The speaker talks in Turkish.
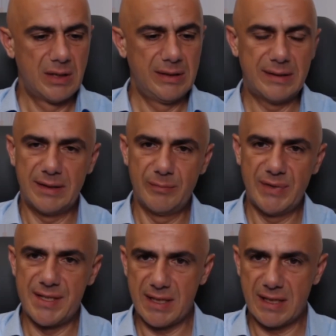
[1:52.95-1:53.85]
Nitekim
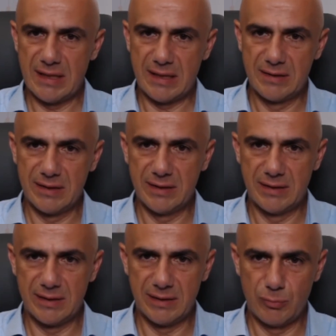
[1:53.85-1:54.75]
destekler
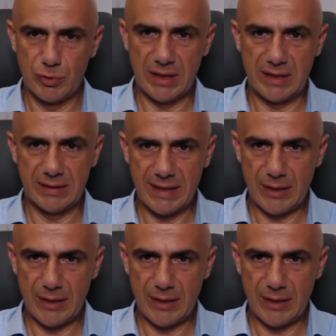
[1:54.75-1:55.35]
kırıla kırıla buraya kadar,